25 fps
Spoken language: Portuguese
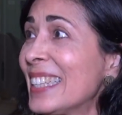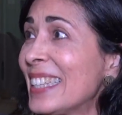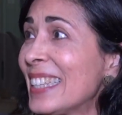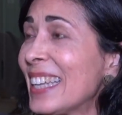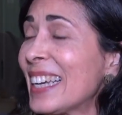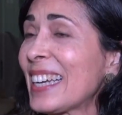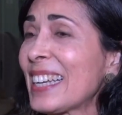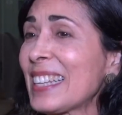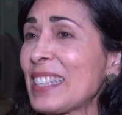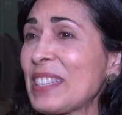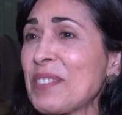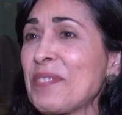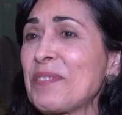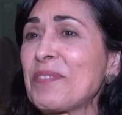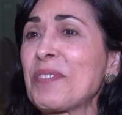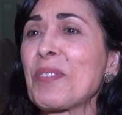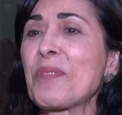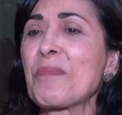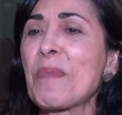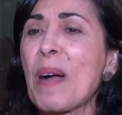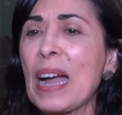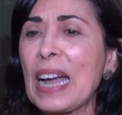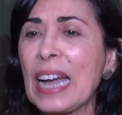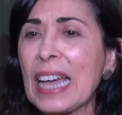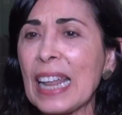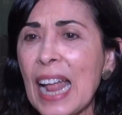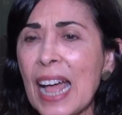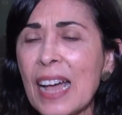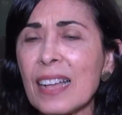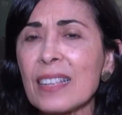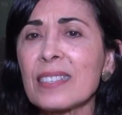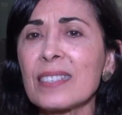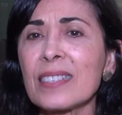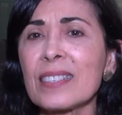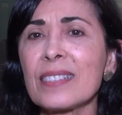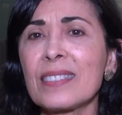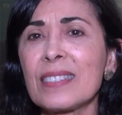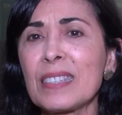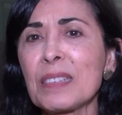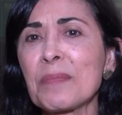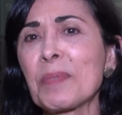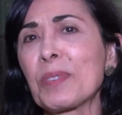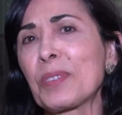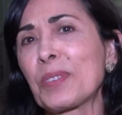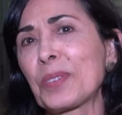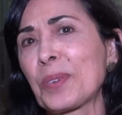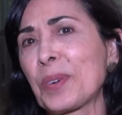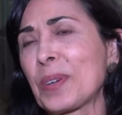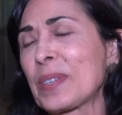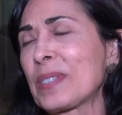Né, quer dizer, foi uma graça em
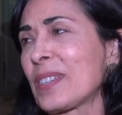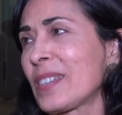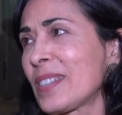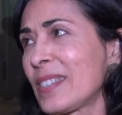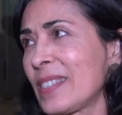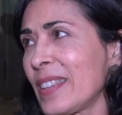cima de coisas